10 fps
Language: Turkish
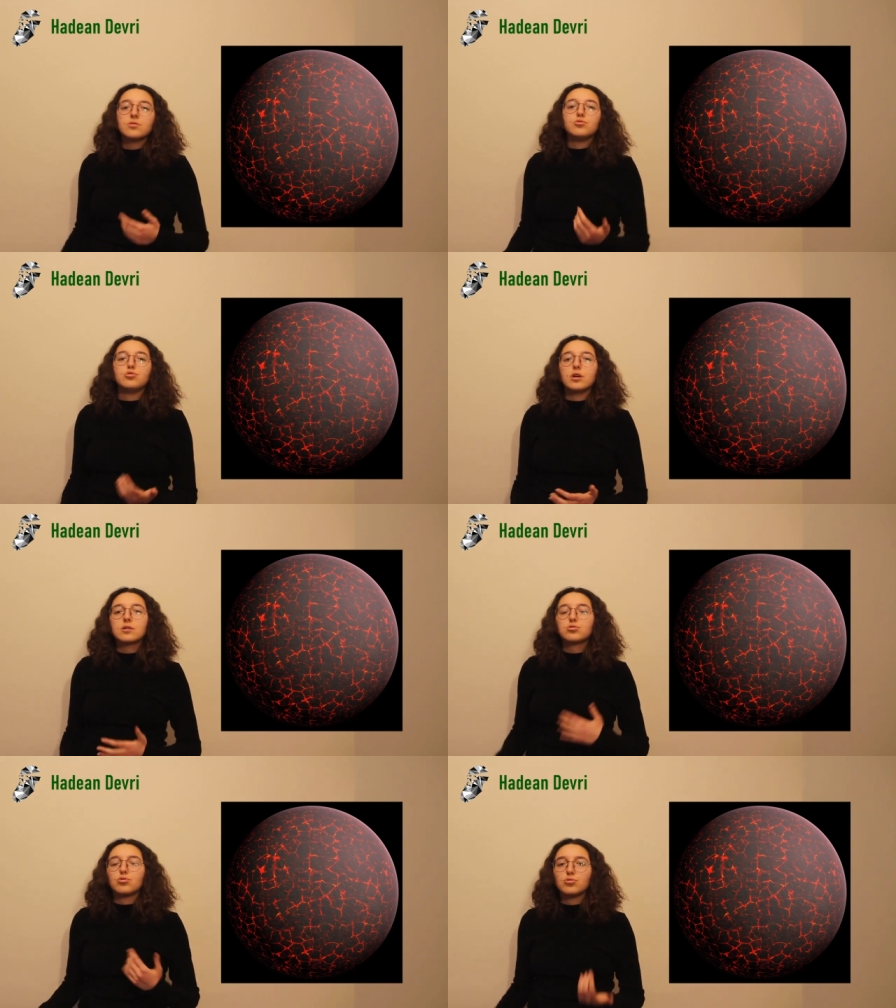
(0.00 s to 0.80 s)
Dünya
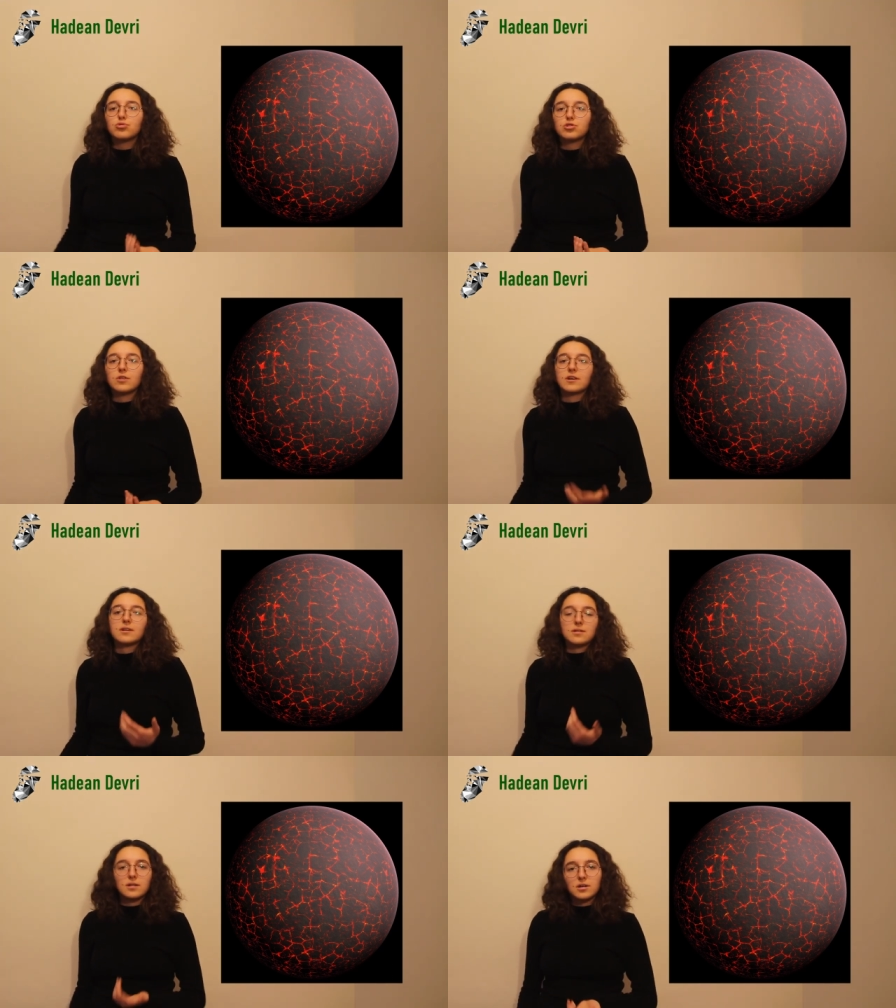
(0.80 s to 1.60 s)
soğudukça ve
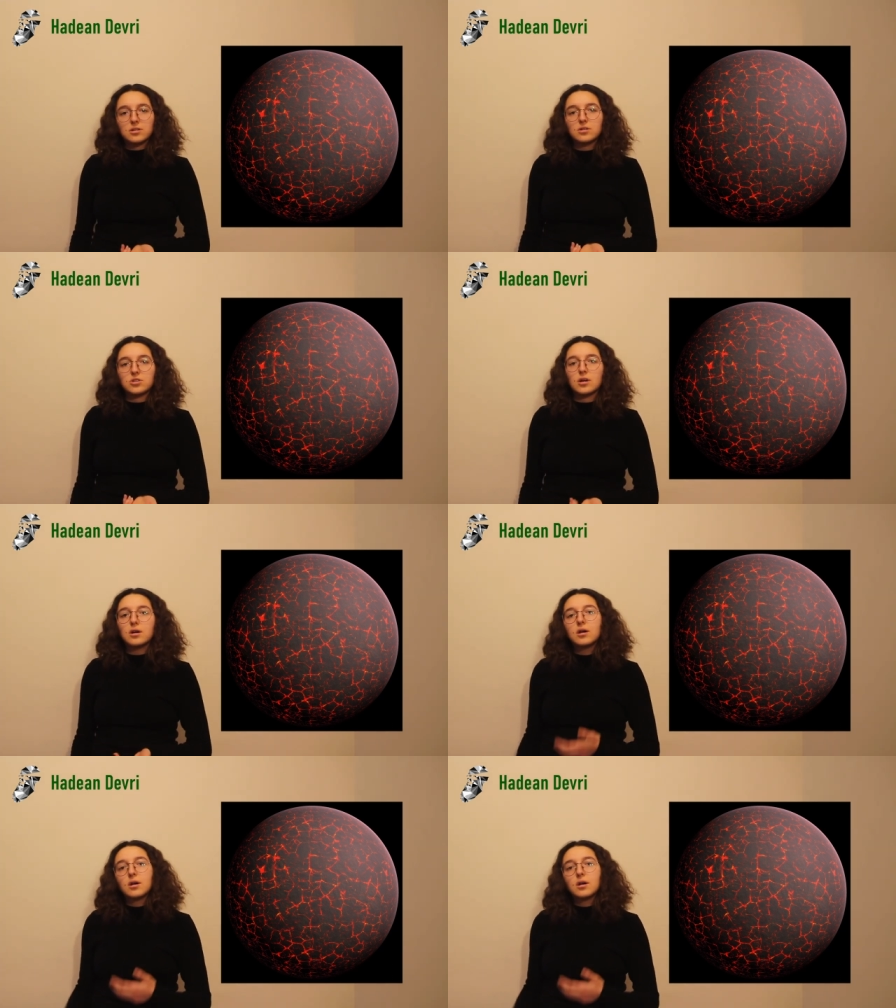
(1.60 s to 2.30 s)
katılaştıkça